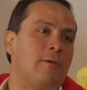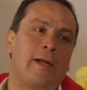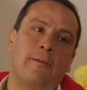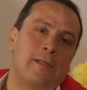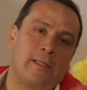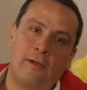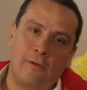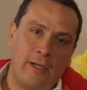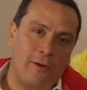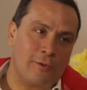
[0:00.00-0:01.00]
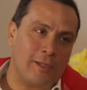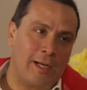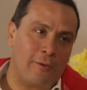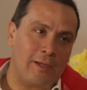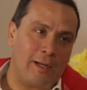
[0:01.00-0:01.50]
No queremos hacernos ricos de
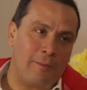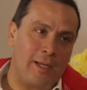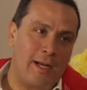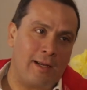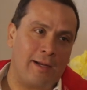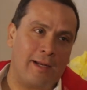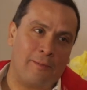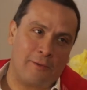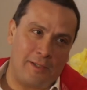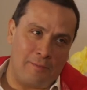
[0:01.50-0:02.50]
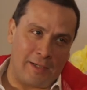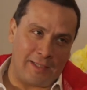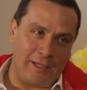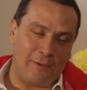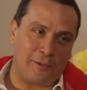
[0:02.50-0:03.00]
la noche a la mañana, queremos
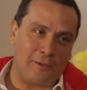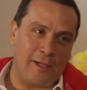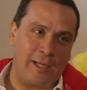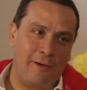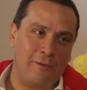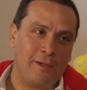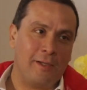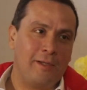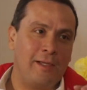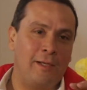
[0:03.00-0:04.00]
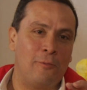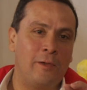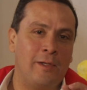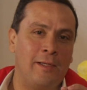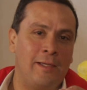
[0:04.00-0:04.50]
invertir nuestro dinero en
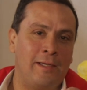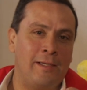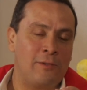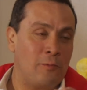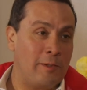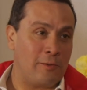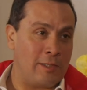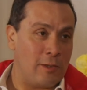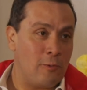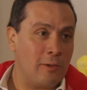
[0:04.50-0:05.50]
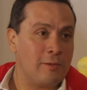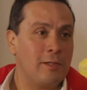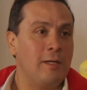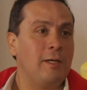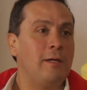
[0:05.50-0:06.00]
un, instrumentos seguros
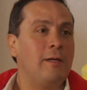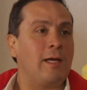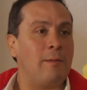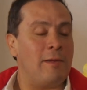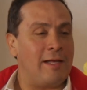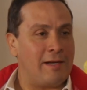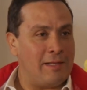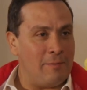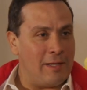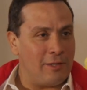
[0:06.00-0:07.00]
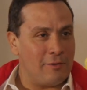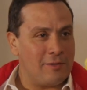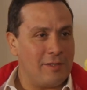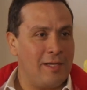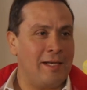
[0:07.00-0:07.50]
que me dan
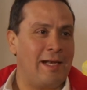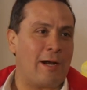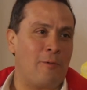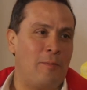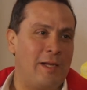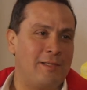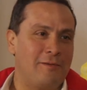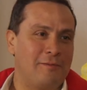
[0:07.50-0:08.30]
rendimientos en el largo plazo.